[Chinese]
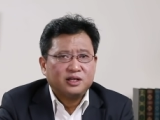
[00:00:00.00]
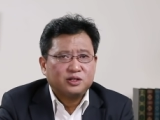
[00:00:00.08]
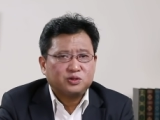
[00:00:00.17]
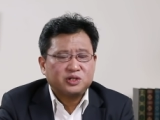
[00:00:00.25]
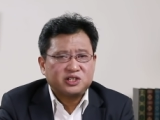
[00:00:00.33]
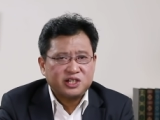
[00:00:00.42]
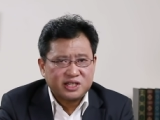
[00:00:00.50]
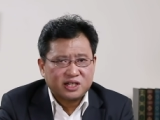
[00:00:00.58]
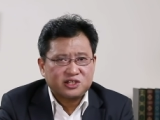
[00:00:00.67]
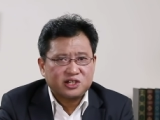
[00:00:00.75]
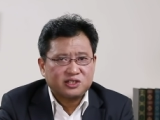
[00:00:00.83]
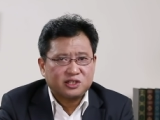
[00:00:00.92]
所以这
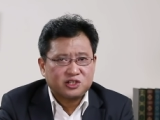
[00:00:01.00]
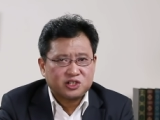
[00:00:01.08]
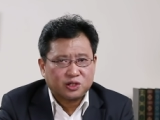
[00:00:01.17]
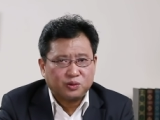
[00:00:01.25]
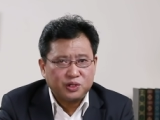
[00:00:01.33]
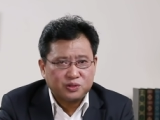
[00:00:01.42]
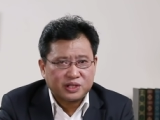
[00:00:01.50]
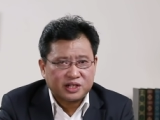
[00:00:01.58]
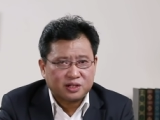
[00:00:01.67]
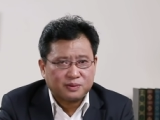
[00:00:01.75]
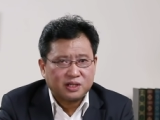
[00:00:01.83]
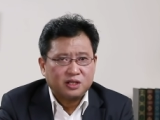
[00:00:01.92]
项政策只会用在
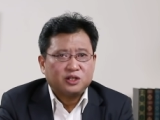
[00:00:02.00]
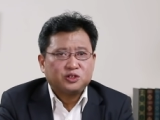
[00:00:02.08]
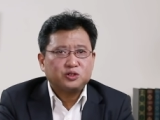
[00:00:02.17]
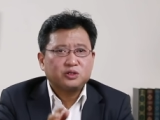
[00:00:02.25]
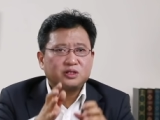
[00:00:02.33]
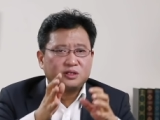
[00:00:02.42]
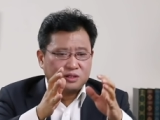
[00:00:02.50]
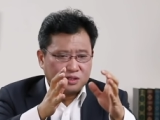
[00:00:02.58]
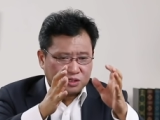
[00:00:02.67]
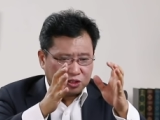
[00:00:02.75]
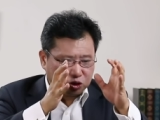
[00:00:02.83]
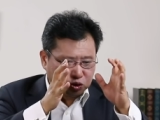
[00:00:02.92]
什么？就是
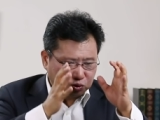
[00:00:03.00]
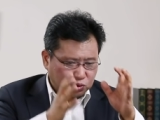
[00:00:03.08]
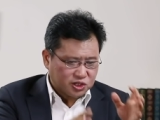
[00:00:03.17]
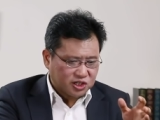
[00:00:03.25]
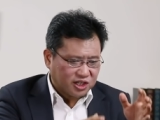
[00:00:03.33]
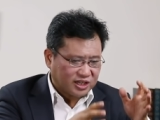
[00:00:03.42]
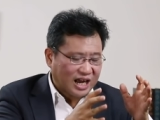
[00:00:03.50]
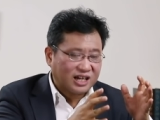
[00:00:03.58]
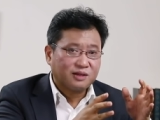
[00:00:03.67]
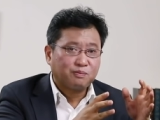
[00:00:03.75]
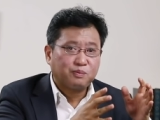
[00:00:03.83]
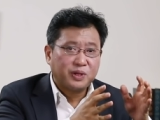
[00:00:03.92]
你阻止你拿
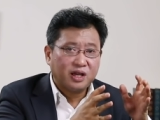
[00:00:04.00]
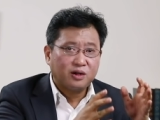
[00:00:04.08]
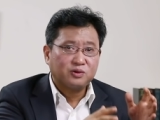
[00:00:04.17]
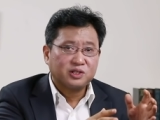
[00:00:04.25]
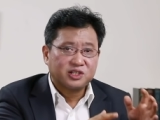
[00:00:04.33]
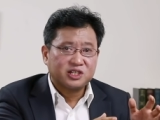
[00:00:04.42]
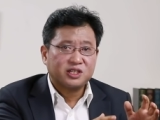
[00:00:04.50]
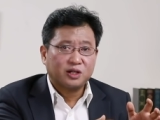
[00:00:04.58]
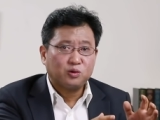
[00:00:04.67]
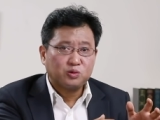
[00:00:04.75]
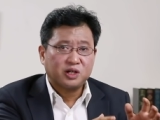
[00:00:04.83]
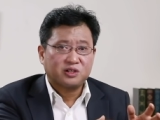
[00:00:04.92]
着边欧的这些
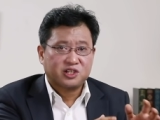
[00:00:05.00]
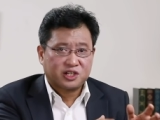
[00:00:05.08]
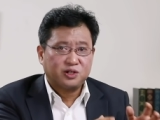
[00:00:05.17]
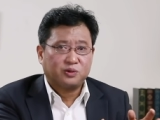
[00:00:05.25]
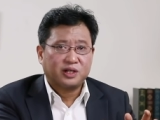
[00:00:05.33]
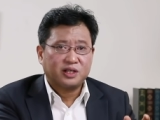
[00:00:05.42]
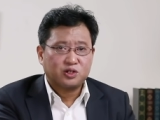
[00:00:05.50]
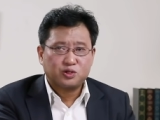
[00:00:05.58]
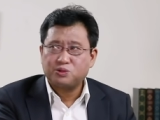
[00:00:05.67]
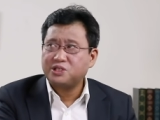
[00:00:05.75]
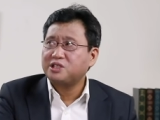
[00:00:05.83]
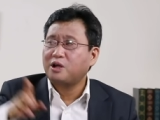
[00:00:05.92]
护照持有人呢
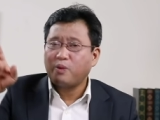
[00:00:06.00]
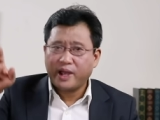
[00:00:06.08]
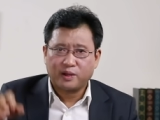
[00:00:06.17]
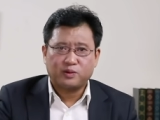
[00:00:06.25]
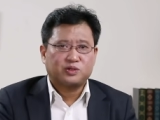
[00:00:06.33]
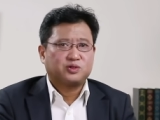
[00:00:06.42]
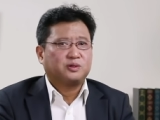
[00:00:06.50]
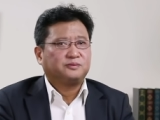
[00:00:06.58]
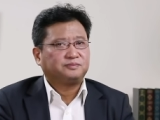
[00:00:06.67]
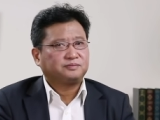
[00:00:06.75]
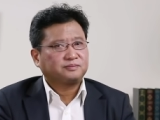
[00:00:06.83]
出境到外国去。